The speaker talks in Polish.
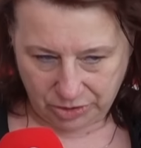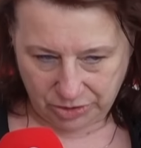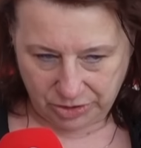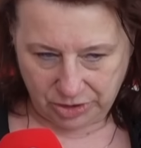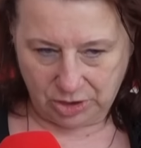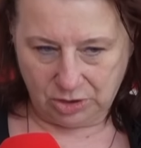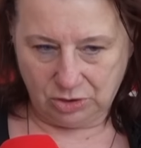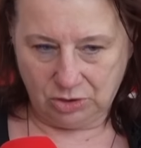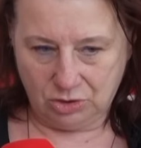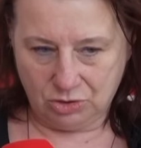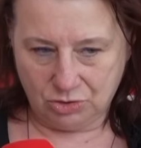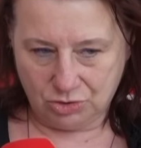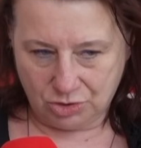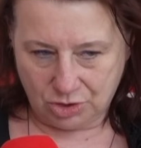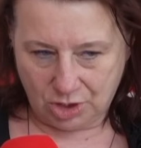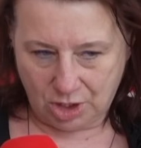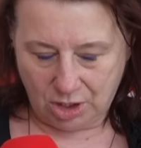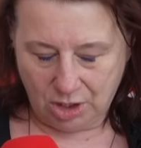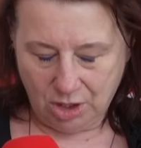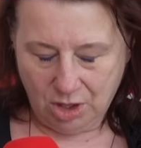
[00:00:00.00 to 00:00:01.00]
twierdzenie,
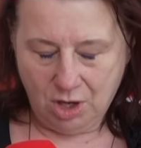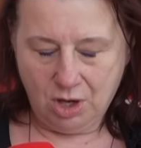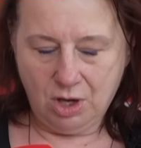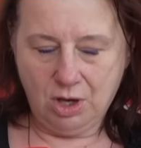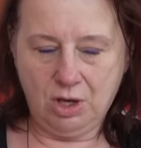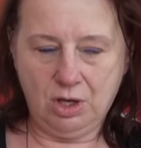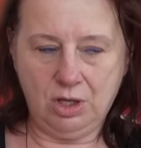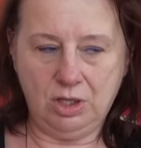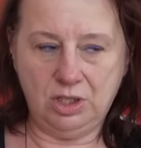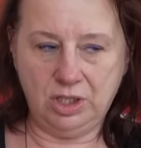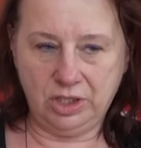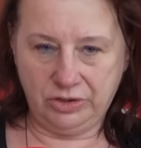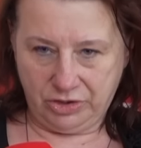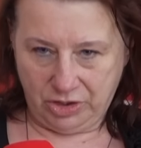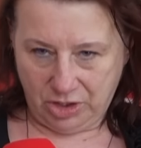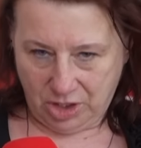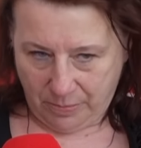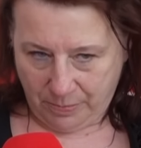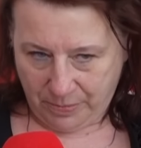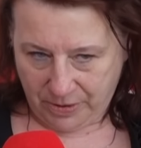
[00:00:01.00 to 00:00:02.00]
że
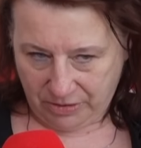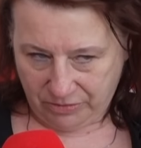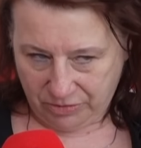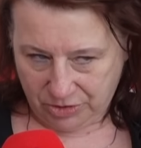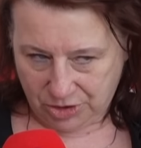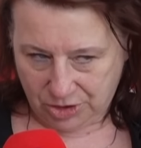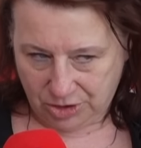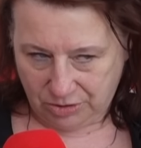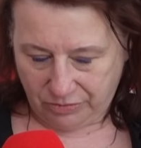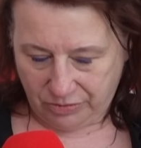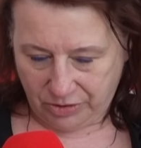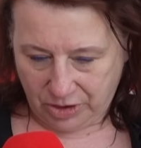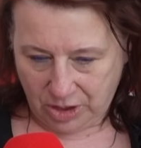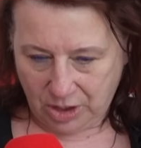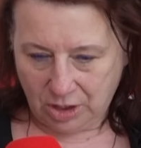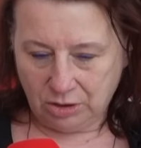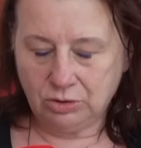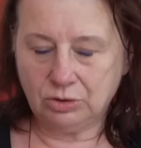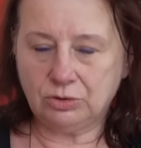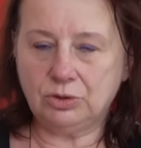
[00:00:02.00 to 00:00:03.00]
jedyne
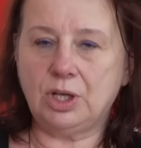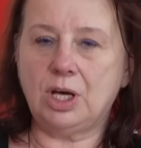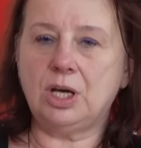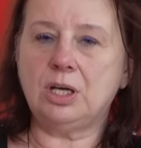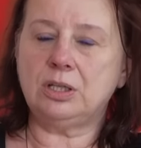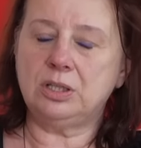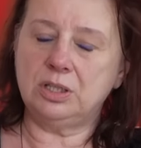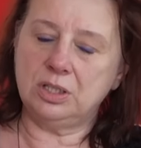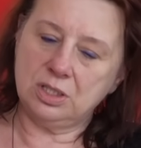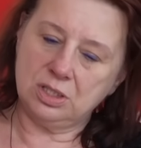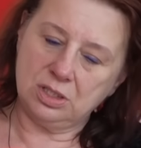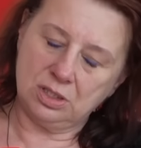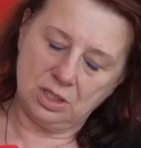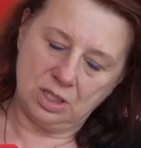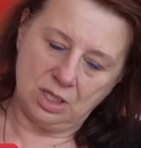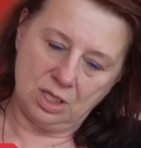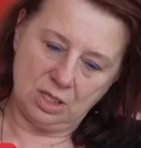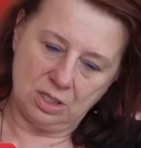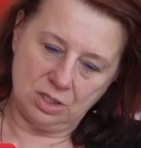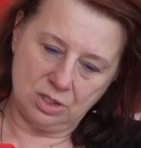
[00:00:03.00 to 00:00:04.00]
prawdziwe, to tak,
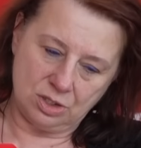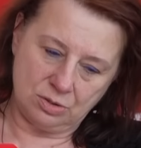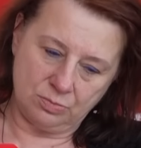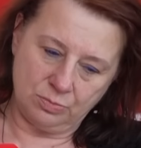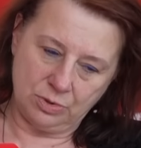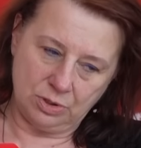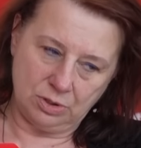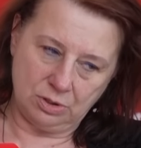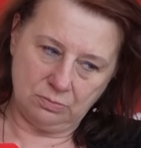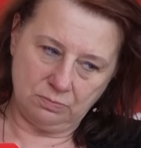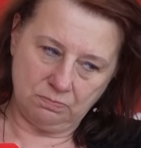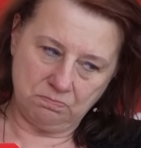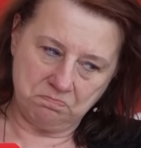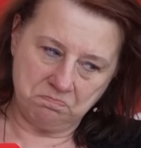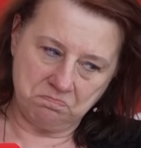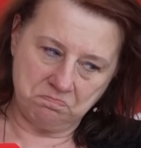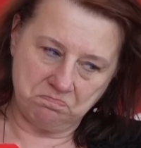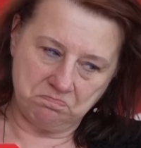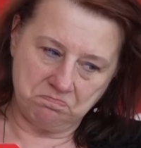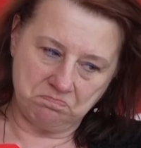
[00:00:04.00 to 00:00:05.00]
jesteśmy
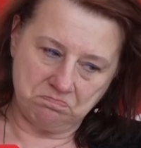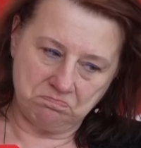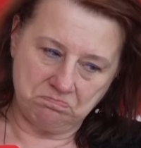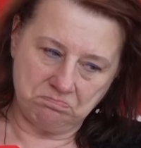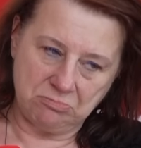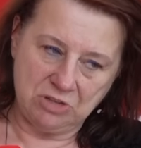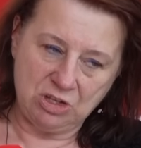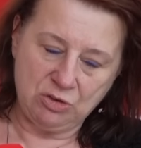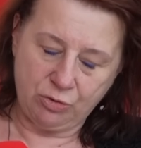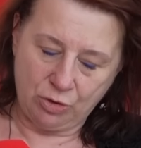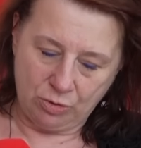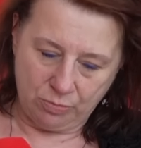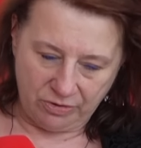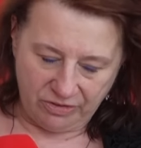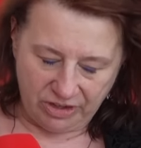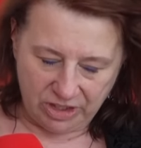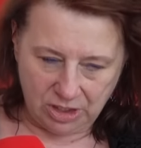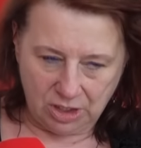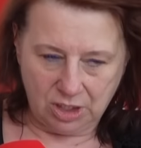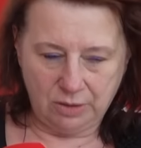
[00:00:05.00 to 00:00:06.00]

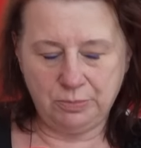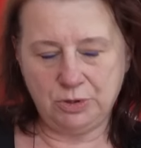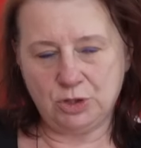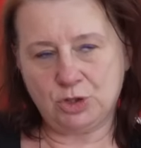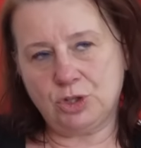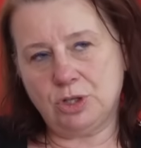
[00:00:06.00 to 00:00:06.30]
informowani na